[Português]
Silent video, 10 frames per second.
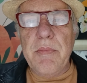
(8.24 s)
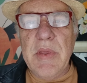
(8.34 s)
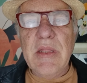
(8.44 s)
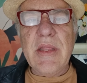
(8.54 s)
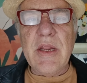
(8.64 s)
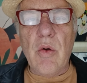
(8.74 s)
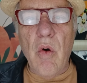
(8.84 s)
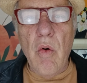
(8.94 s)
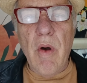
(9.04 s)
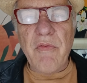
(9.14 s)
me
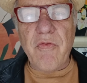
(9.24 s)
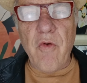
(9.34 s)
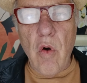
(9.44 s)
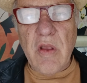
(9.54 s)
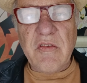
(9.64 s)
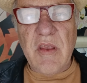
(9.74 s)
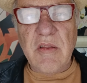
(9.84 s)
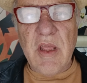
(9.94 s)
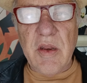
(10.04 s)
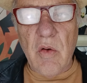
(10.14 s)
intrigou a força
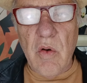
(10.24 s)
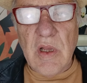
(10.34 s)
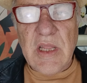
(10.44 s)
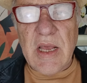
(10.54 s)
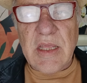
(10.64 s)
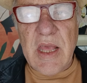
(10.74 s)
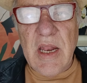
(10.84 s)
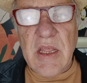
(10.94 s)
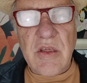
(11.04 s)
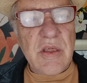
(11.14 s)
interior
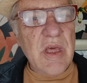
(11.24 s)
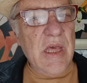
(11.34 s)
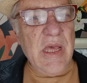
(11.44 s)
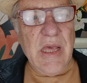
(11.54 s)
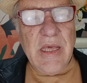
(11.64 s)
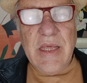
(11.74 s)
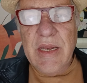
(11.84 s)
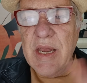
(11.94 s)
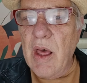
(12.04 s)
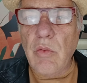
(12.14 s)
daqueles que
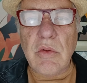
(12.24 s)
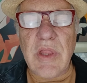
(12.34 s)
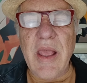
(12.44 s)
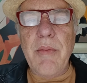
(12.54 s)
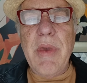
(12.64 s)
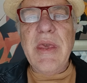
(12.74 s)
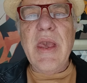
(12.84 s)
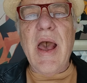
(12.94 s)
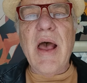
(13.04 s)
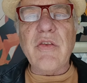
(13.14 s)
não temem
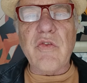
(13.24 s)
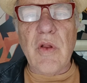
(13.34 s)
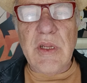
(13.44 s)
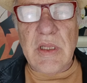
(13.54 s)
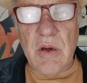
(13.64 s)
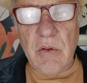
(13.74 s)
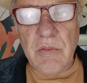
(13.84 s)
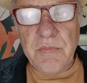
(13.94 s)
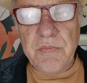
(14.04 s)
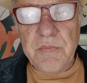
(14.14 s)
a solidão.
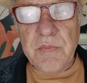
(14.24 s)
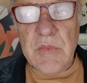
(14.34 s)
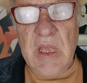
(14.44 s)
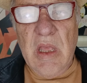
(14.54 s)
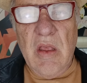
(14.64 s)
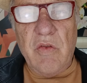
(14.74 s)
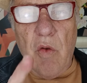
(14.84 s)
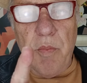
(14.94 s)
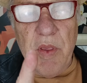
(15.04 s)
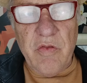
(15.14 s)

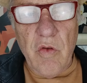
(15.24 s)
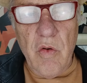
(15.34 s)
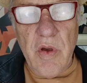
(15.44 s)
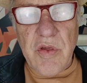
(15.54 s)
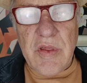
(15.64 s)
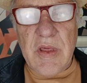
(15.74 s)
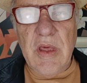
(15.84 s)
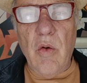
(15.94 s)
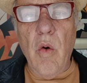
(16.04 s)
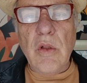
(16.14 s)
São pessoas que
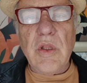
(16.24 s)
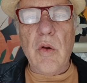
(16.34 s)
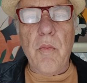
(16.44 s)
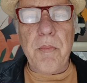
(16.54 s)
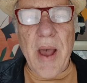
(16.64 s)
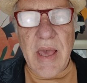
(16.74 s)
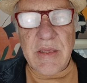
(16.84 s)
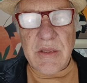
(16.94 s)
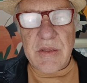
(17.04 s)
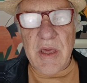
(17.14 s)
encontram
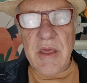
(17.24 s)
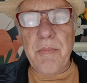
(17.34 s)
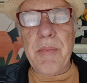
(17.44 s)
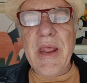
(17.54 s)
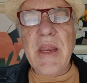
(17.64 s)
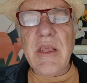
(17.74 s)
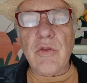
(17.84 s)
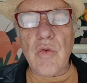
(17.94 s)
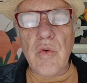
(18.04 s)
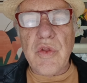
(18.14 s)
paz e
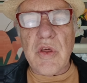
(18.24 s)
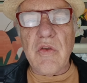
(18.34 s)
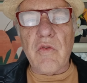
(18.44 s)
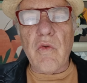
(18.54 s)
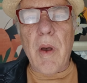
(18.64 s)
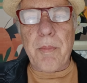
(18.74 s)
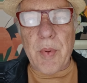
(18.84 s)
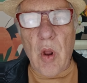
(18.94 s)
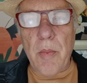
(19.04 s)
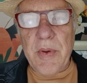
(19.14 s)
plenitude em sua
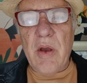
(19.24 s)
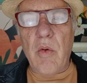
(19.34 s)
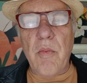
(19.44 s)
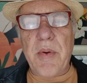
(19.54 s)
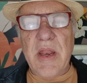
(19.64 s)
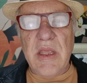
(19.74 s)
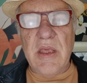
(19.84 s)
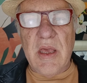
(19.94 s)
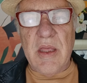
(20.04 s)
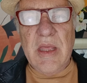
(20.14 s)
própria
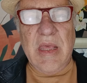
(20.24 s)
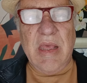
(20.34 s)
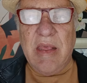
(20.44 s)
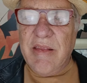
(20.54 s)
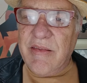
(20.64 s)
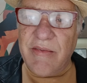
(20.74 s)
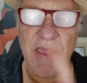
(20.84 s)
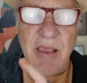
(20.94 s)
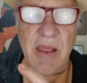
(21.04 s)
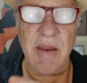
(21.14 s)
companhia,
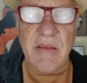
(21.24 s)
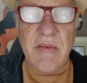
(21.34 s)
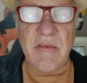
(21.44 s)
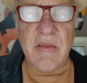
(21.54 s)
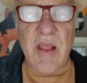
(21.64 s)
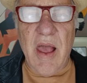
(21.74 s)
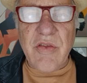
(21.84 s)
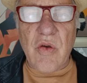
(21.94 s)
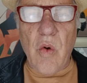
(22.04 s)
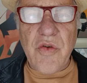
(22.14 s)
sem a
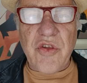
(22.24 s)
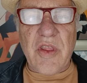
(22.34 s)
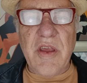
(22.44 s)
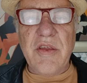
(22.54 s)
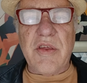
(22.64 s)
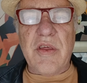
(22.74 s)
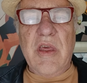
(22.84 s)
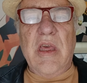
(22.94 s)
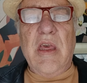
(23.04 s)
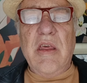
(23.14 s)
necessidade constante
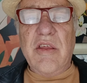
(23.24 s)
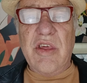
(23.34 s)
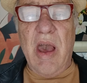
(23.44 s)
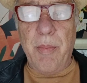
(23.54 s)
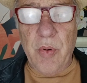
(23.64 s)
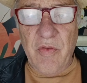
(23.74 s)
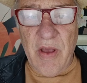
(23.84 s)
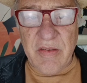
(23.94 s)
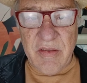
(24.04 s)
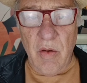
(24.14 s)
de
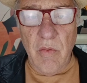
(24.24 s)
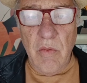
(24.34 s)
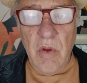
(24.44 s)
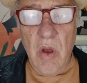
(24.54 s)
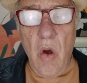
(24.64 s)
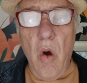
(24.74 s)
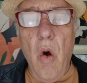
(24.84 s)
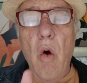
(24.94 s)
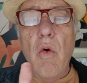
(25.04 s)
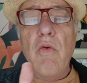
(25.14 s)
aprovação
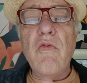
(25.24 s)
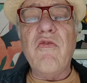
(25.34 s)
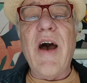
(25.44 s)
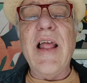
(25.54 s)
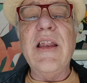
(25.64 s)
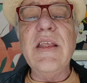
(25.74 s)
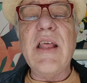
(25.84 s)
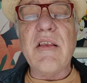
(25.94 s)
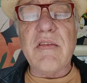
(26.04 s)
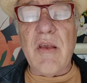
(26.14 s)
ou
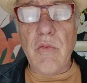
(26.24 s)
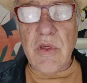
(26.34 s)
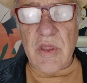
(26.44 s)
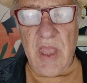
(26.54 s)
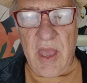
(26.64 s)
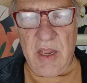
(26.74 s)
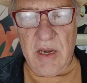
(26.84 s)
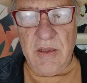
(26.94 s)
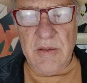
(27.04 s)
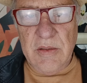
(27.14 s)
validação
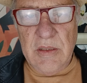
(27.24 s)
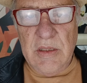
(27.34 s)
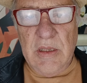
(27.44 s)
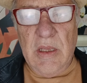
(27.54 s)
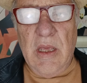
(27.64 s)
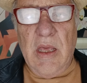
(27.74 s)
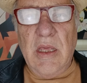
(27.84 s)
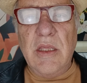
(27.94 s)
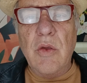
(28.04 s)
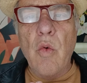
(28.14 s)
externa.
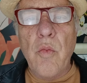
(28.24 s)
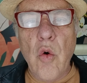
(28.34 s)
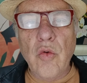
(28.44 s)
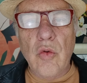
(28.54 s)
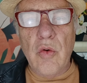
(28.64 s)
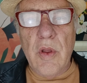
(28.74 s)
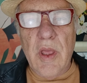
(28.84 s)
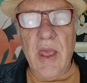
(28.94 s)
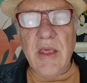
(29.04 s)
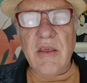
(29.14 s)
Em um mundo
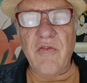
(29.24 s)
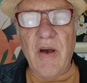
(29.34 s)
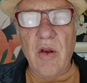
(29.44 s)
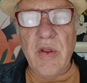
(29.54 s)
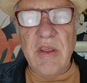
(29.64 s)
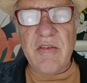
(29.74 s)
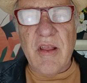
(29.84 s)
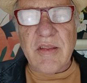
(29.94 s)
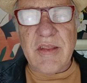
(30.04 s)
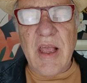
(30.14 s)
em que
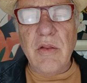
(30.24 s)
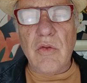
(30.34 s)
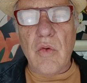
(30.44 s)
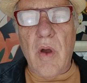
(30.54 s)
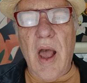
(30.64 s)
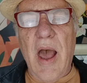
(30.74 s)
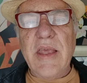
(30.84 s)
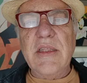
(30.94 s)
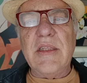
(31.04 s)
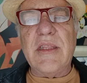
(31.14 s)
valoriza tanto a
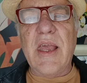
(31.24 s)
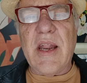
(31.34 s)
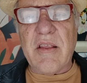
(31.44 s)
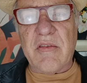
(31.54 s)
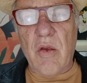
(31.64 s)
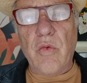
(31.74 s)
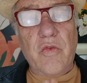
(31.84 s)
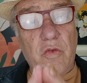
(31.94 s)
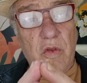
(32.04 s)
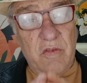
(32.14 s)
interação
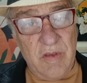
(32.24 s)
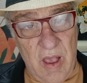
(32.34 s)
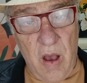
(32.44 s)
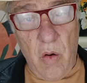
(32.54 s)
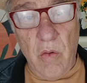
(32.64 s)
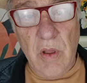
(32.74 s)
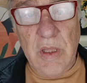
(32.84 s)
social